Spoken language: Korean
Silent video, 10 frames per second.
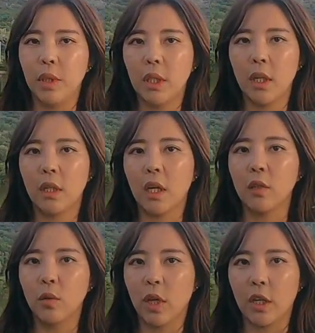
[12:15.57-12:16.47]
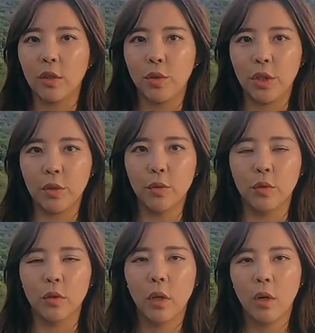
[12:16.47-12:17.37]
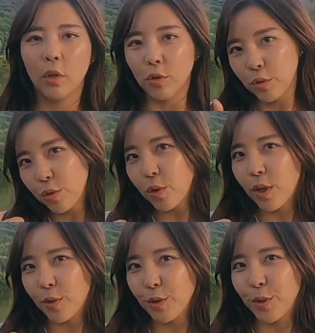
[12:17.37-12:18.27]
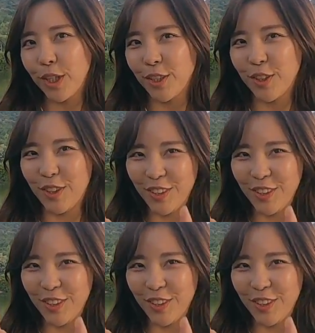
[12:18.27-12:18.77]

밑에 댓글로 달아주시고 구독하고 좋아요도